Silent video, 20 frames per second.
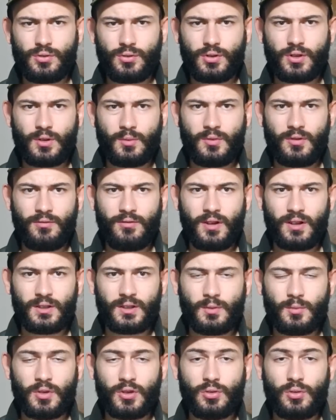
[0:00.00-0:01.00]
сухими
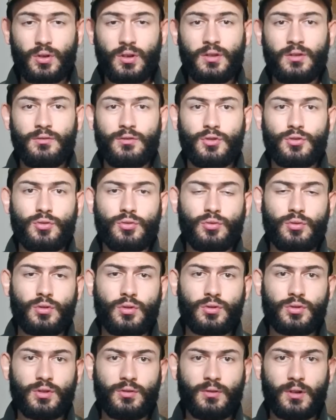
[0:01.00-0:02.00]
фактами, то я не вижу
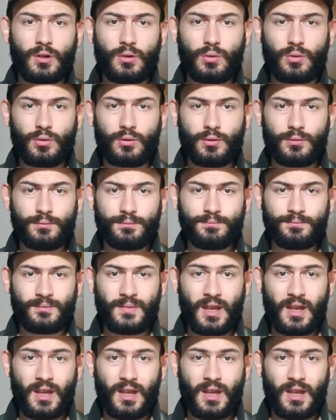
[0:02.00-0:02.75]
угрозы вокруг.